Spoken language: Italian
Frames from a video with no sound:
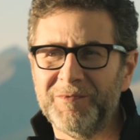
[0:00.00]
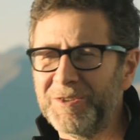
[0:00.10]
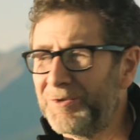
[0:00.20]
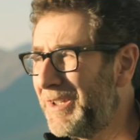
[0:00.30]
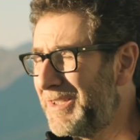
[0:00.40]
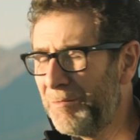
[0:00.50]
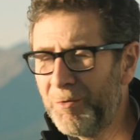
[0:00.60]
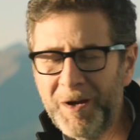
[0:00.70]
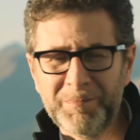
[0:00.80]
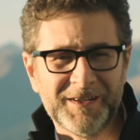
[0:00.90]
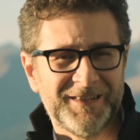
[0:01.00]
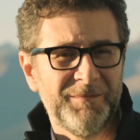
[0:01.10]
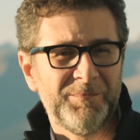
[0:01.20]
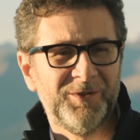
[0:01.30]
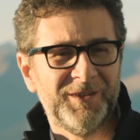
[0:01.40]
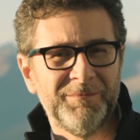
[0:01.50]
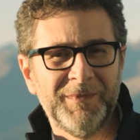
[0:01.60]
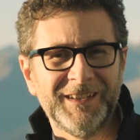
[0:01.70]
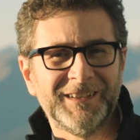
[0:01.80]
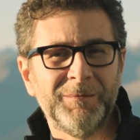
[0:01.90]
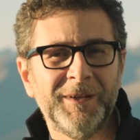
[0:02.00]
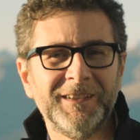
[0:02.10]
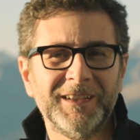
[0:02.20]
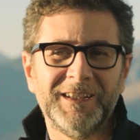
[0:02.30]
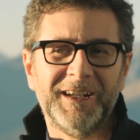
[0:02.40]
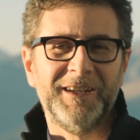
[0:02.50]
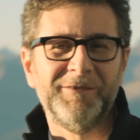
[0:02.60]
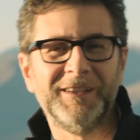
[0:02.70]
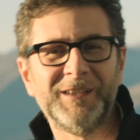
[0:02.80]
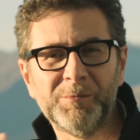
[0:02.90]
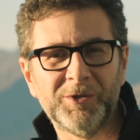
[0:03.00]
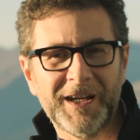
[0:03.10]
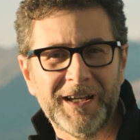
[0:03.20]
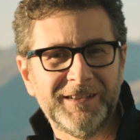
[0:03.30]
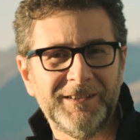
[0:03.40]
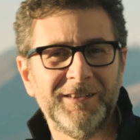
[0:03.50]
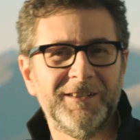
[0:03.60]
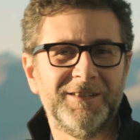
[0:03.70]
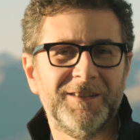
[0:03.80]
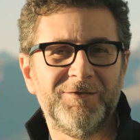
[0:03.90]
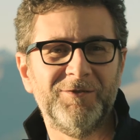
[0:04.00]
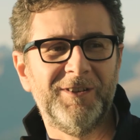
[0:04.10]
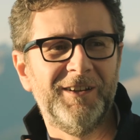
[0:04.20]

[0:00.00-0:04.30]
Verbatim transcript: Visto che siamo qua, per esempio, immediatamente direi Walter Bonatti, nel senso